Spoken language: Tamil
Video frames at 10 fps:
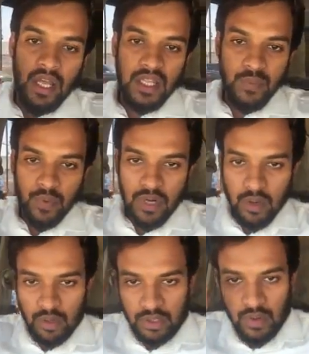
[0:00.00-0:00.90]
அந்த
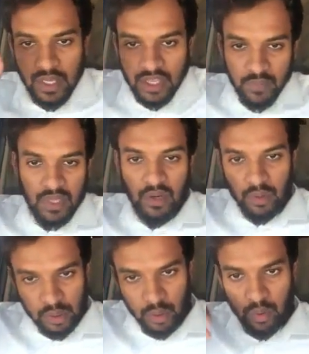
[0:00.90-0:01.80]
பொருளை ஒருத்தவங்க அத்திமீறி
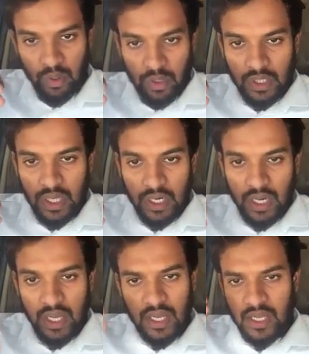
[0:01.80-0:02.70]
ஒருத்தவங்க கொண்டு
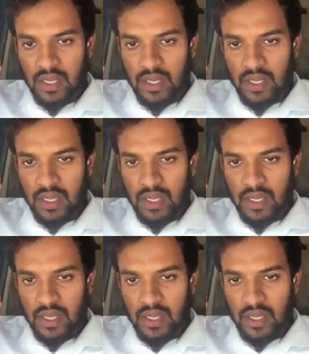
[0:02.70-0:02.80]
வந்தாங்கன்னா